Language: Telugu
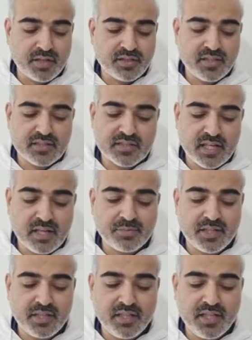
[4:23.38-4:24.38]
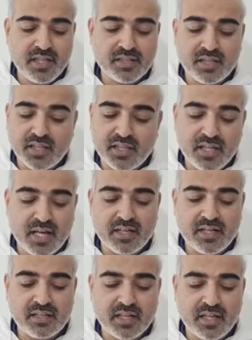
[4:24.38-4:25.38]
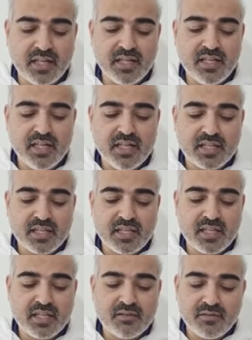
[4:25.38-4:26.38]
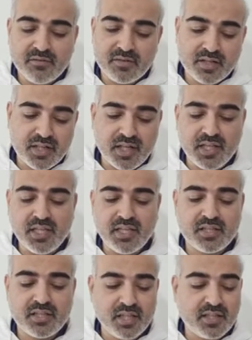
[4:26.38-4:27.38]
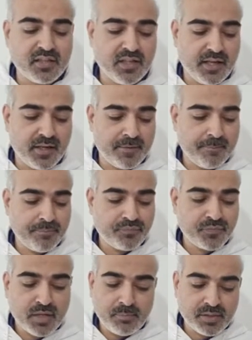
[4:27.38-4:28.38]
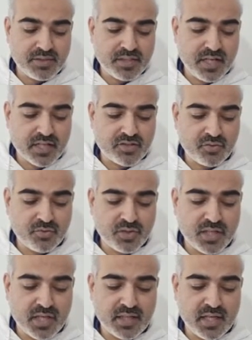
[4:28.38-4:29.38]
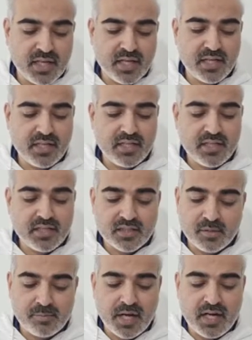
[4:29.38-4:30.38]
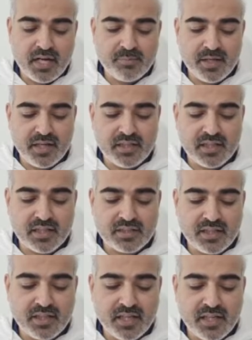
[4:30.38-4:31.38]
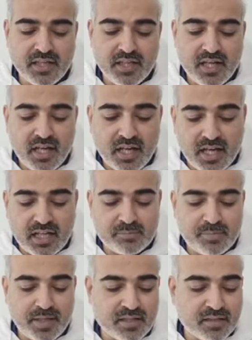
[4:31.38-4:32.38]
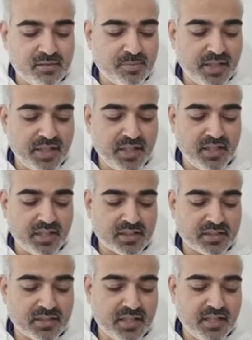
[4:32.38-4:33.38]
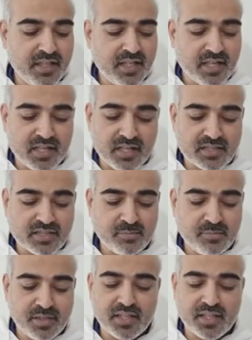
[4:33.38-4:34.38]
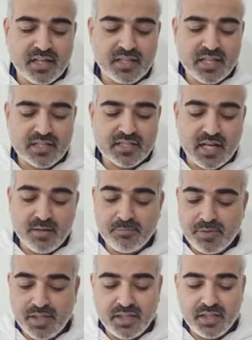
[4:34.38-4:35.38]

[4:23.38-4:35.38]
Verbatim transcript: అందుకనే టైం లాస్ ఈజ్ ఎవ్రీథింగ్ ఈజ్ లాస్ మనీ లాస్ ఈజ్ సంథింగ్ ఈజ్ లాస్ అంటారు టైంను వృధా చేసుకుంటే మొత్తం సర్వస్వం కోల్పోయినట్టే